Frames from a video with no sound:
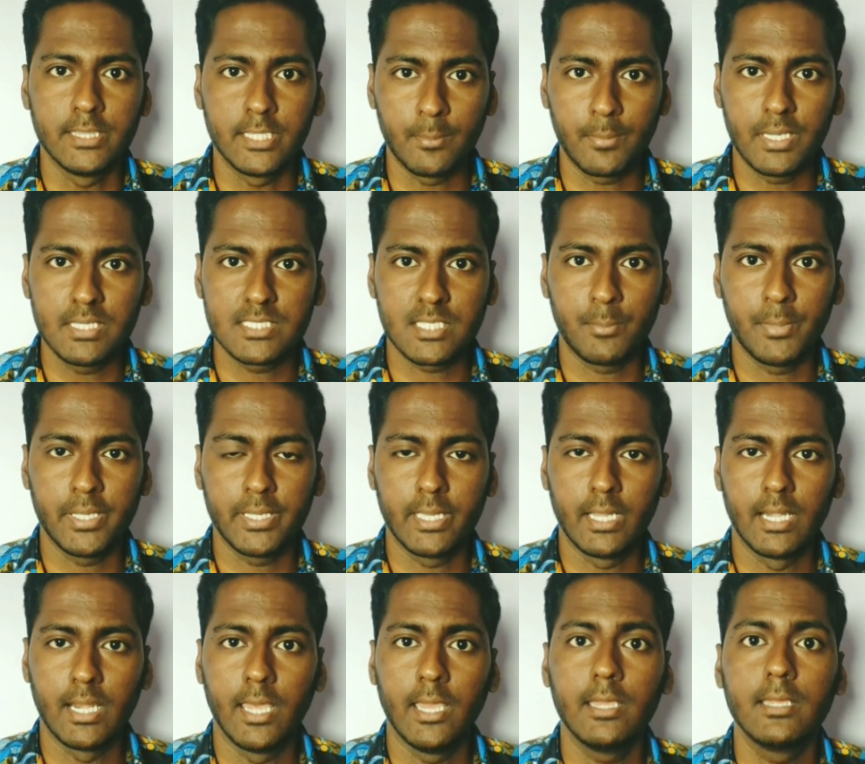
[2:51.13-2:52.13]
இந்த மாதிரி
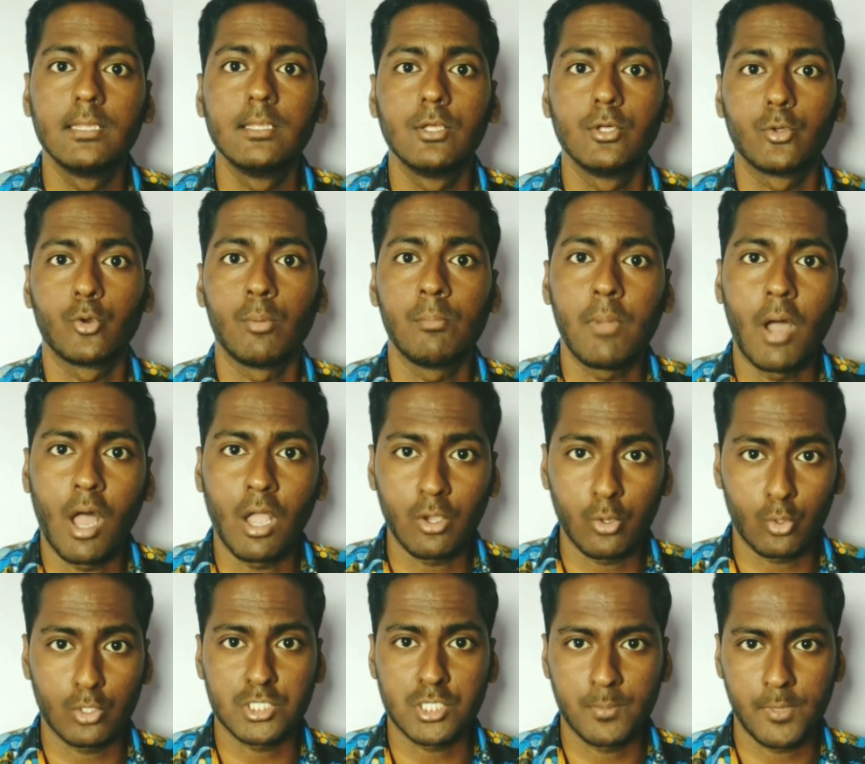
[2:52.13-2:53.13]
சமயங்கள்ல ரொம்ப
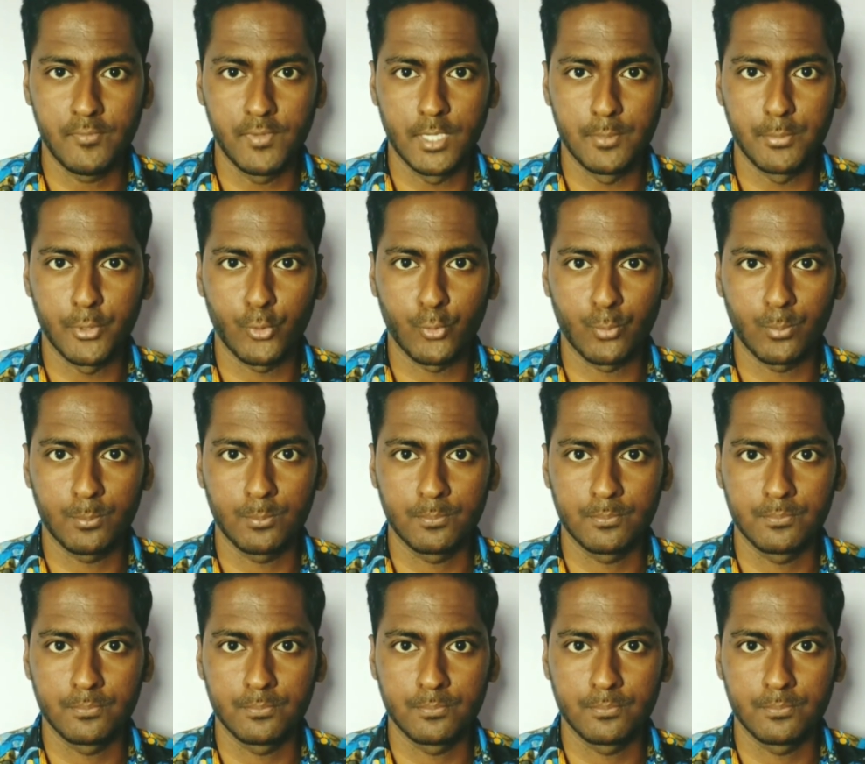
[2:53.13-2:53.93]
ஆக்ரோஷமா வெளிப்படும்